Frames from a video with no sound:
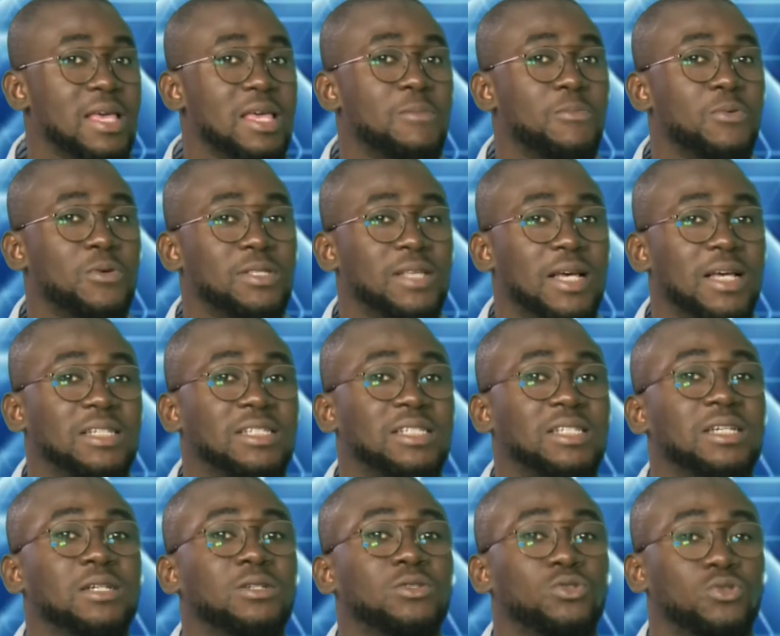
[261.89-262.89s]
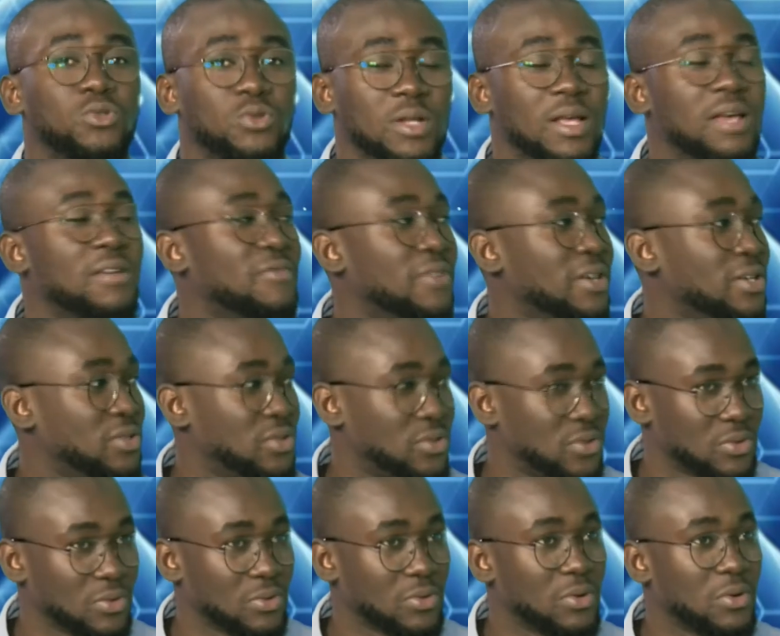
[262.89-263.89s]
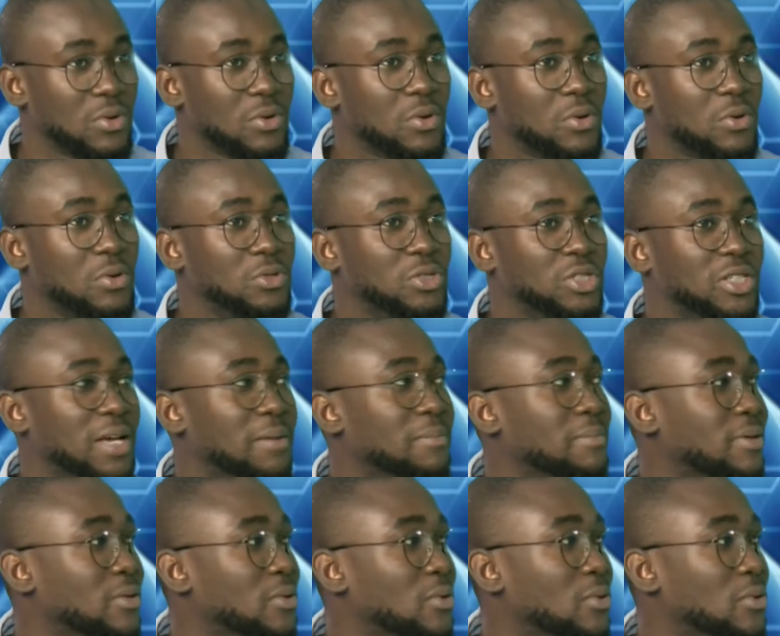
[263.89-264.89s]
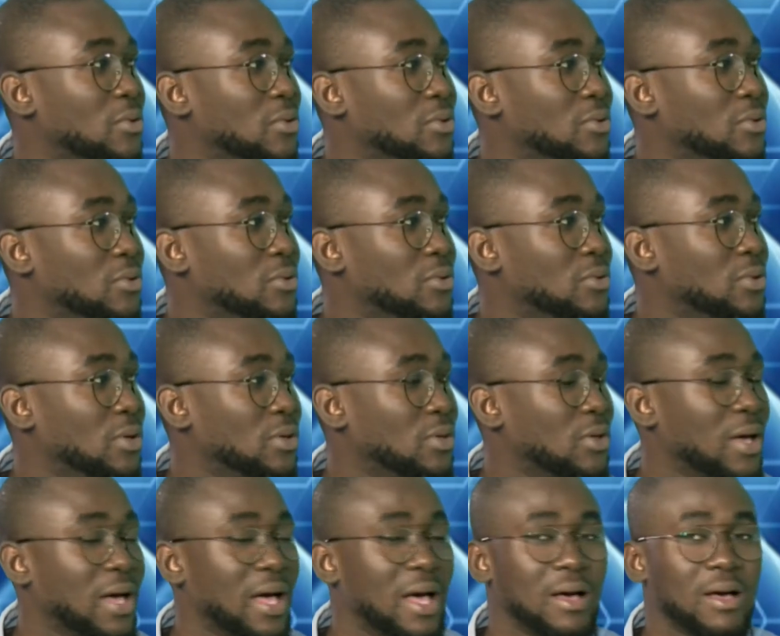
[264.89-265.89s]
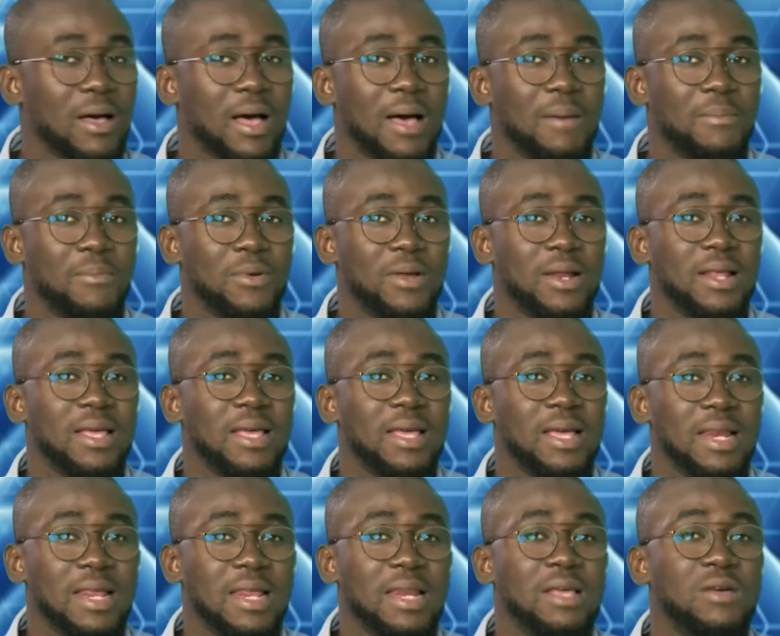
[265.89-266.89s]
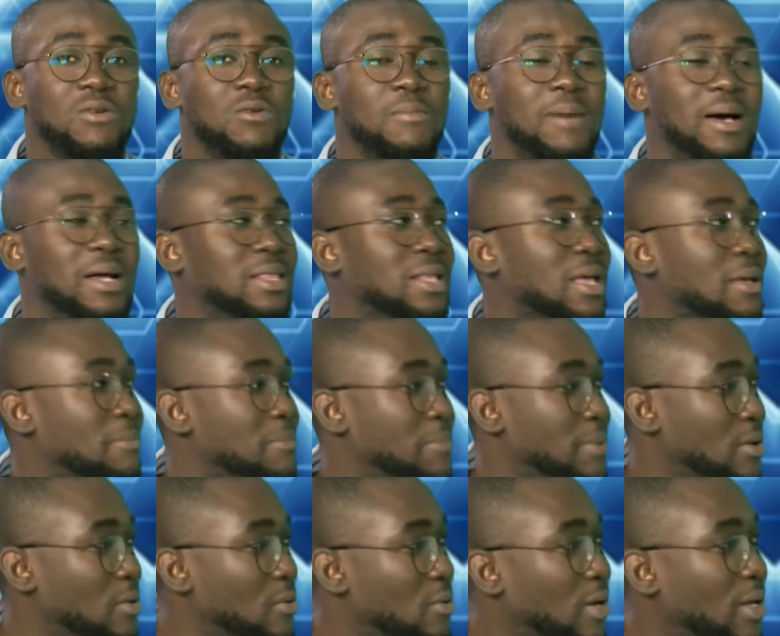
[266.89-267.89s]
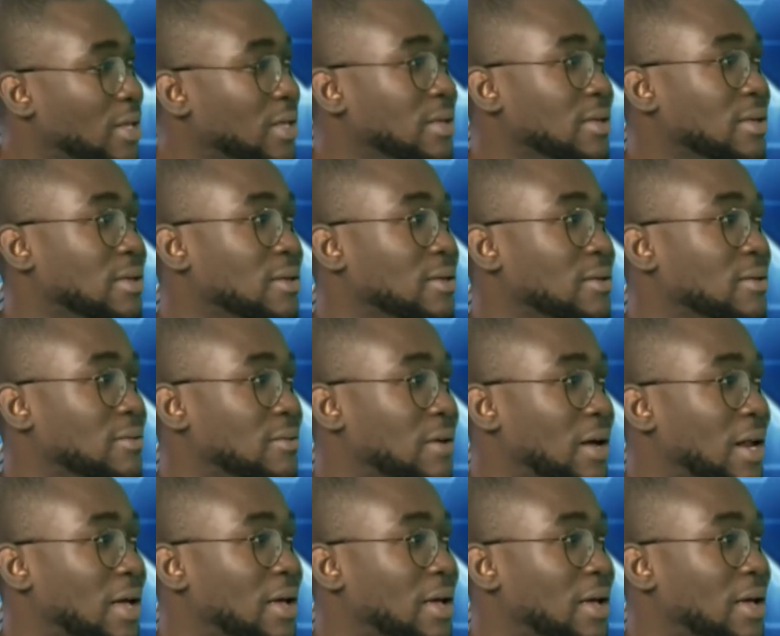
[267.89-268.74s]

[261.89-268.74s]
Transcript: Il peut s'agir d'une infection au germe que le mm, mm, docteur docteur mm, a appelé l'hélicobactère pylori. Voilà.